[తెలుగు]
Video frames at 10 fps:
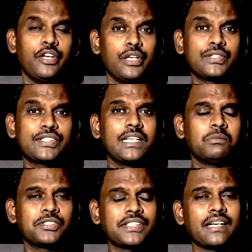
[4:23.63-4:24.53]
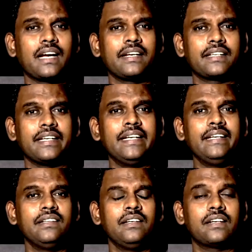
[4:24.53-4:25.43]
ఎరుసలేము సంఘానికి
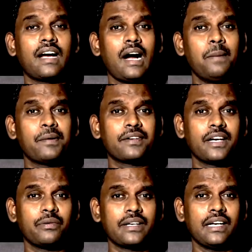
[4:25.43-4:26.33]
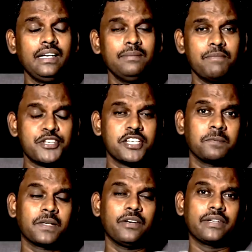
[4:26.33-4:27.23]
కాపరుగా ఉన్న
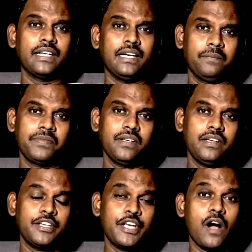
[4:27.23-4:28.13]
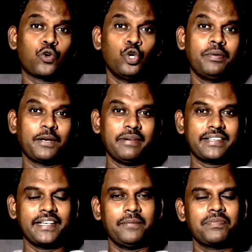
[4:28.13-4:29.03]
బిషప్గా ఉన్న యాకోబు
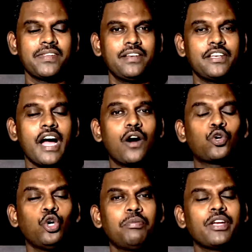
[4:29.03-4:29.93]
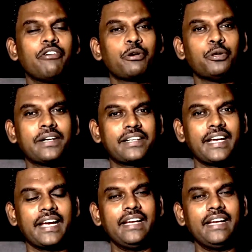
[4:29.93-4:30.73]
అనమాట యాకోబు ఎవరు అంటే